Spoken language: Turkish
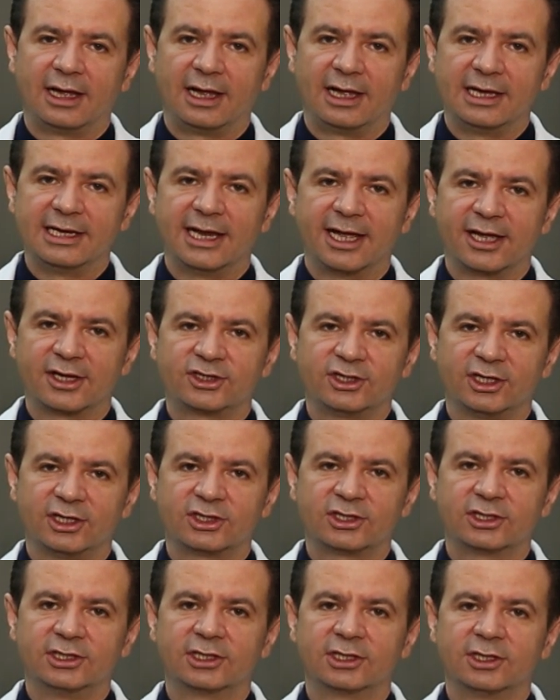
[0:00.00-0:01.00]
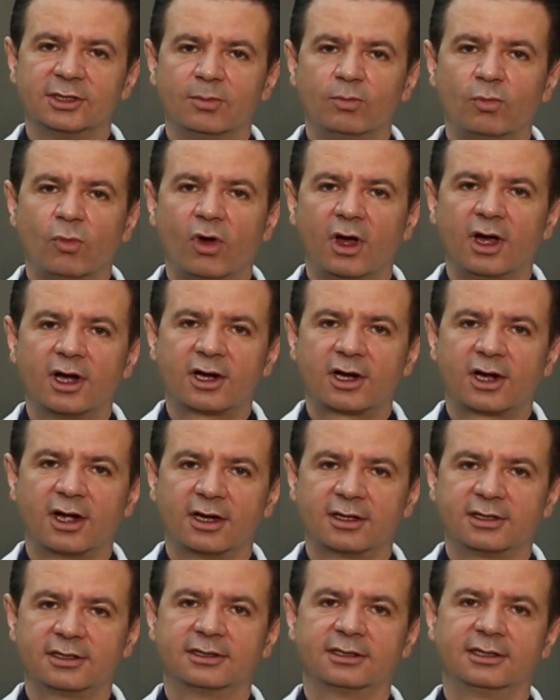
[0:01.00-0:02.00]
Alerji aşıları
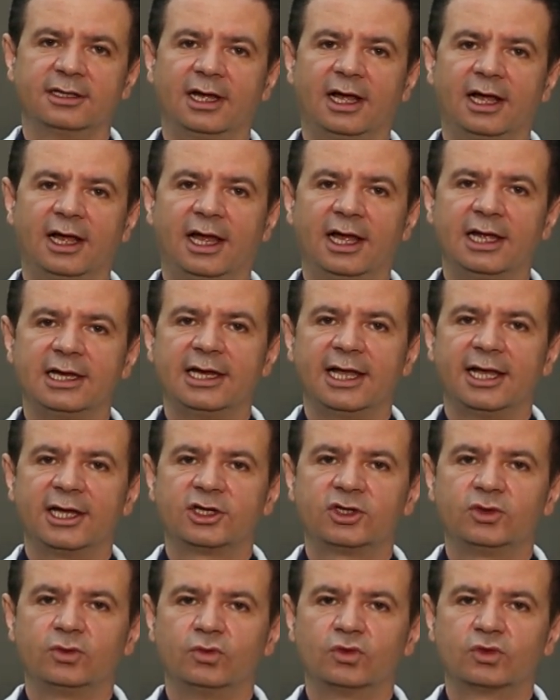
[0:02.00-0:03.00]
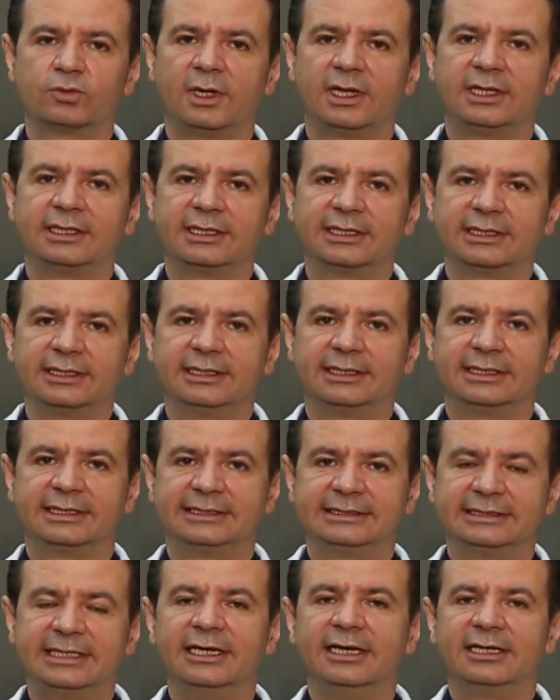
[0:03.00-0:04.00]
muhakkak alerji uzmanları
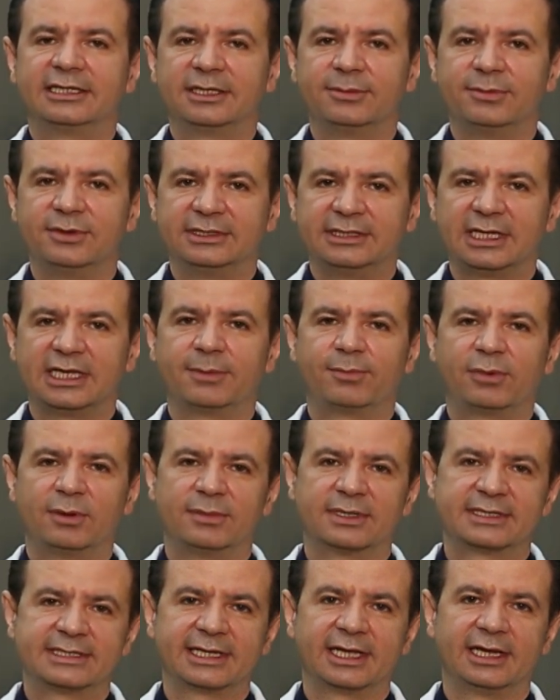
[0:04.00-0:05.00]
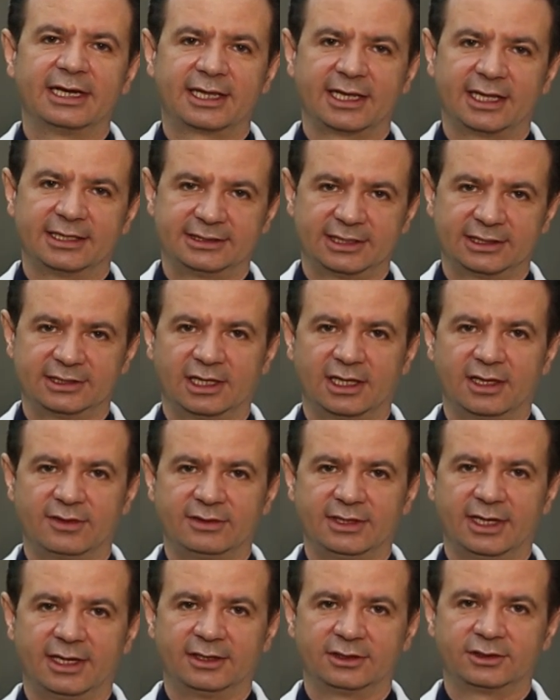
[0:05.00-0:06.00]
denetiminde yapılması gereken
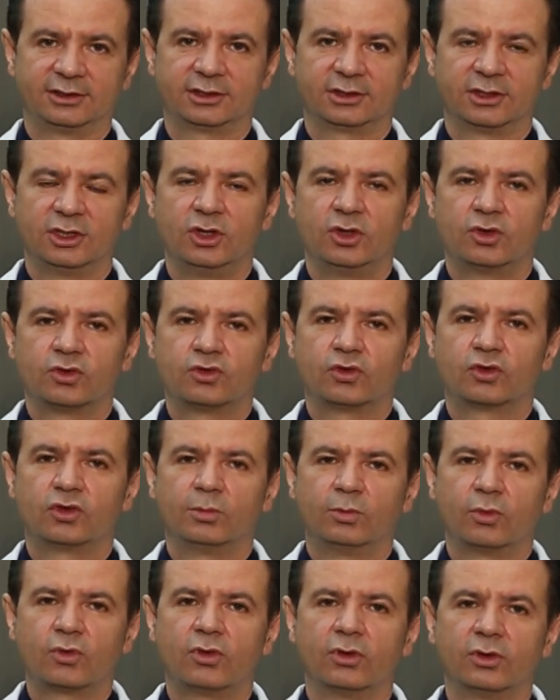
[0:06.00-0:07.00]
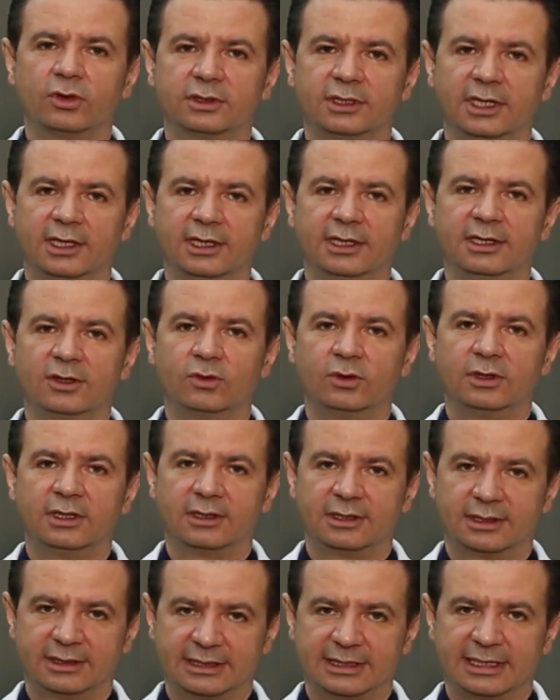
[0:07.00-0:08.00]
tedavilerdir. Çünkü bu konuda
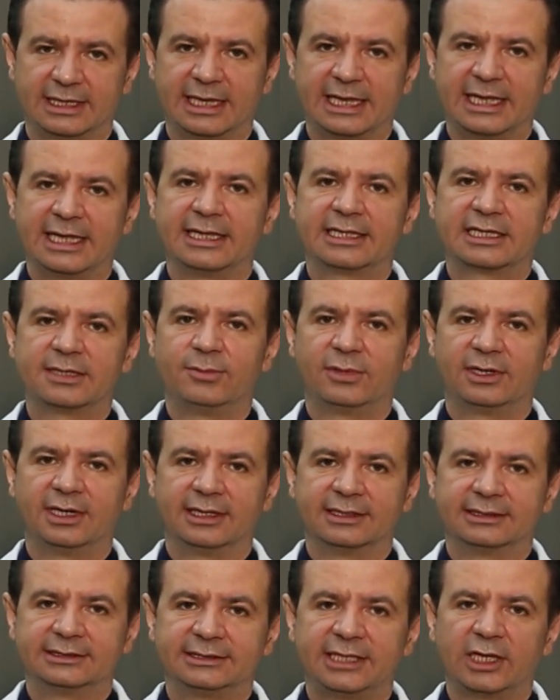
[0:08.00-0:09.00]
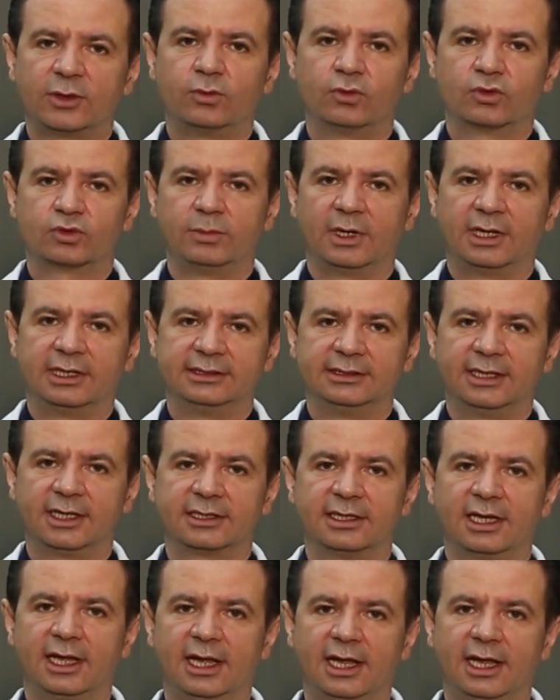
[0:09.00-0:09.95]
eğitim alan tek uzmanlar